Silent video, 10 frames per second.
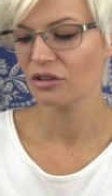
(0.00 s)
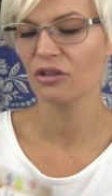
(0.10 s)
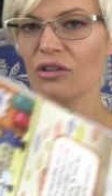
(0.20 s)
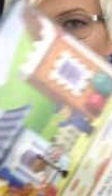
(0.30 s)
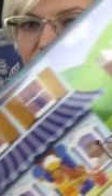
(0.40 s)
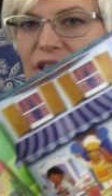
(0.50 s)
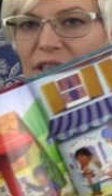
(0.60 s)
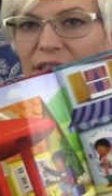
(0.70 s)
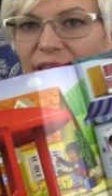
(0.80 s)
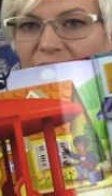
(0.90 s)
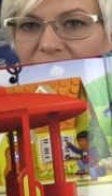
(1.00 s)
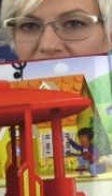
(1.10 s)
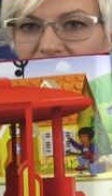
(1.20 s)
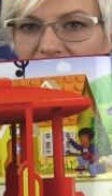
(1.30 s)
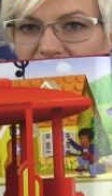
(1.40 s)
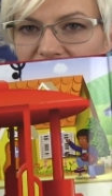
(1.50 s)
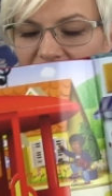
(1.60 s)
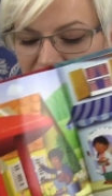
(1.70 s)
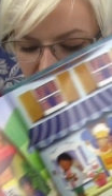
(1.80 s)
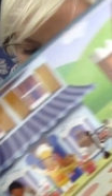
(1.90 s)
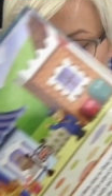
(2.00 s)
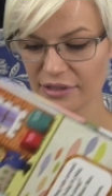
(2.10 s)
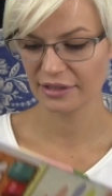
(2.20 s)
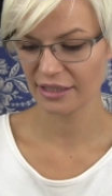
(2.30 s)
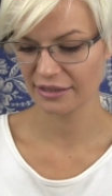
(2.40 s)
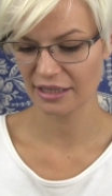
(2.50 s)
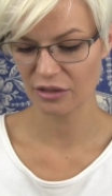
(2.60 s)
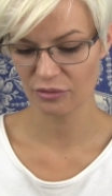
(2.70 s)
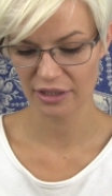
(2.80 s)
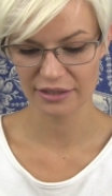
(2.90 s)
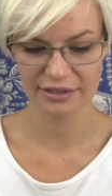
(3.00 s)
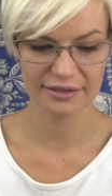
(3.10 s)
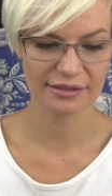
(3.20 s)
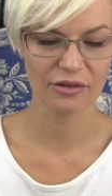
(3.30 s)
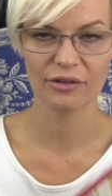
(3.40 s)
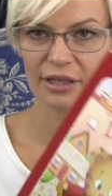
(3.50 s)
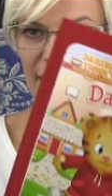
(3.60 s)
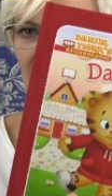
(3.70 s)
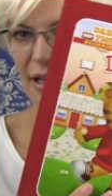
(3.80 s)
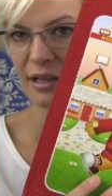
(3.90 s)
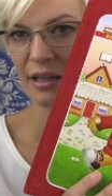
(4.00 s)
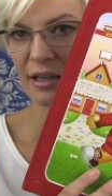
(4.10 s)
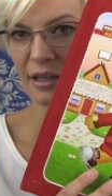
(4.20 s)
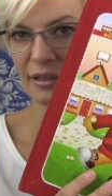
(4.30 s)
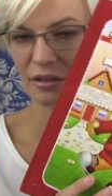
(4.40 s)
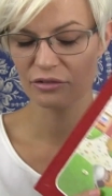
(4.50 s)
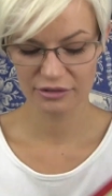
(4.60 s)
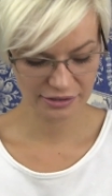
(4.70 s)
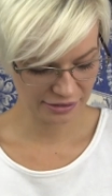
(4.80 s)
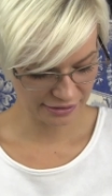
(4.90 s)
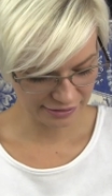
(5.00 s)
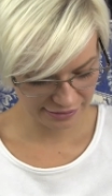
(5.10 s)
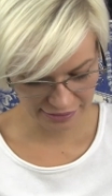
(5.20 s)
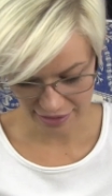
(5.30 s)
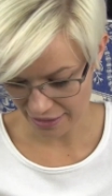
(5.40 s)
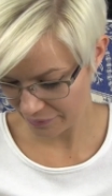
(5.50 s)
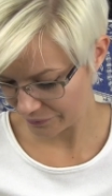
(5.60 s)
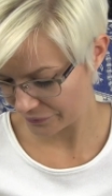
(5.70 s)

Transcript: to się nic e, nie stanie. Tu jest jedna akurat historia tego tygryska